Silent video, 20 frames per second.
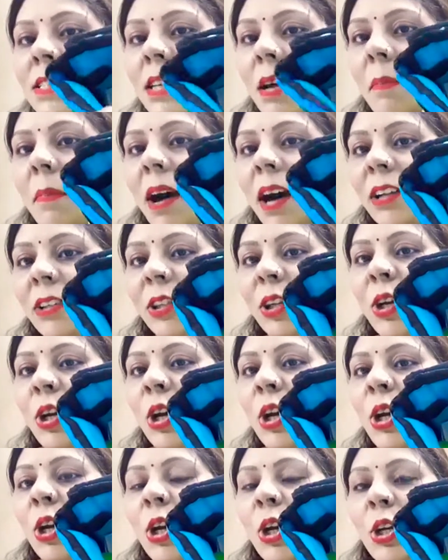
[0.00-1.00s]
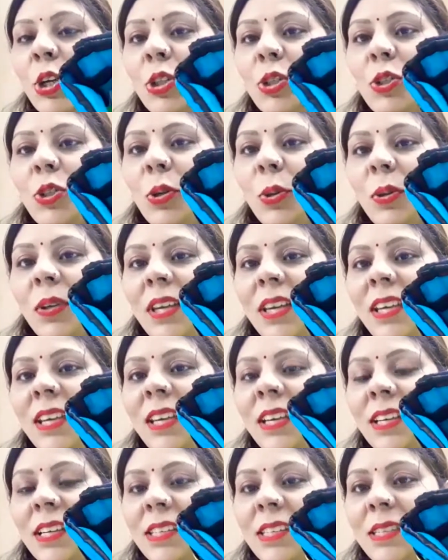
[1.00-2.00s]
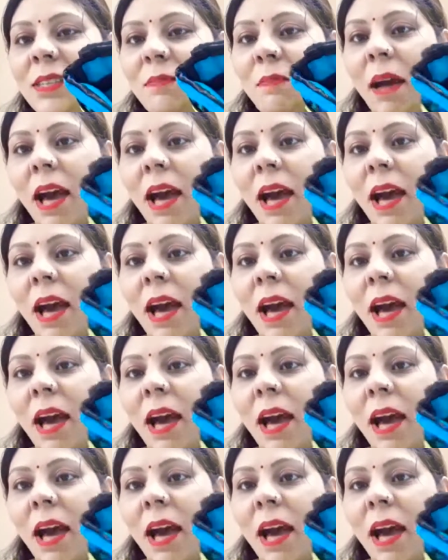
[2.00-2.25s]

सामान जो कि इस